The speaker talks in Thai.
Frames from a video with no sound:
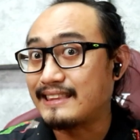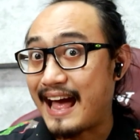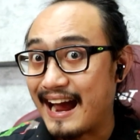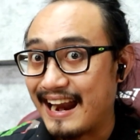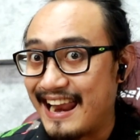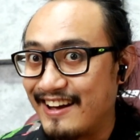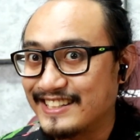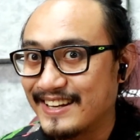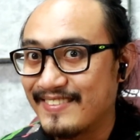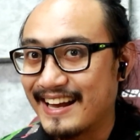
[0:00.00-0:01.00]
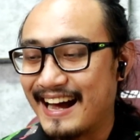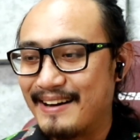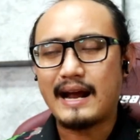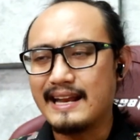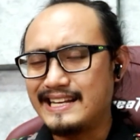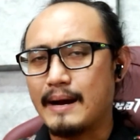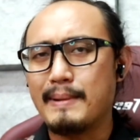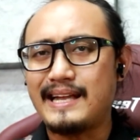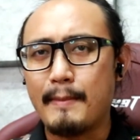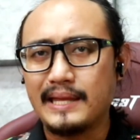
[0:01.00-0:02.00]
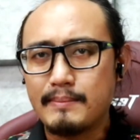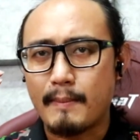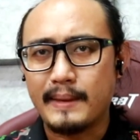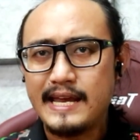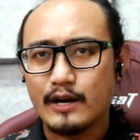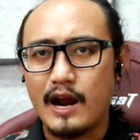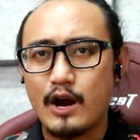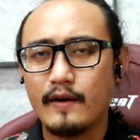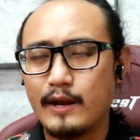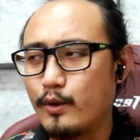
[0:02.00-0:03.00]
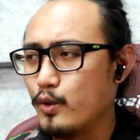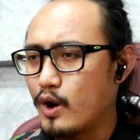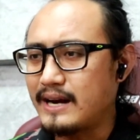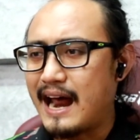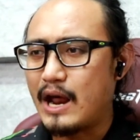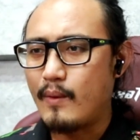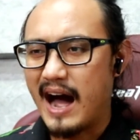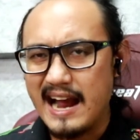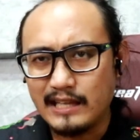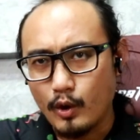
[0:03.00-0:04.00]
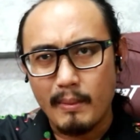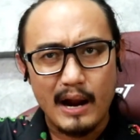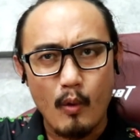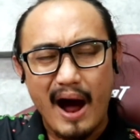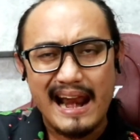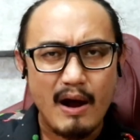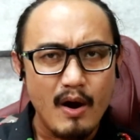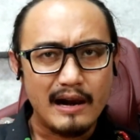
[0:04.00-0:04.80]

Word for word: กต่างกันแล้วใช่ไหมครับการที่เสียงเป็นสามมิติแบบนี้อย่างน้อยเราก็จะดูล่วงหน้าแล้วว่าเฮ้ยศัตรูมาทางขวาแล้ว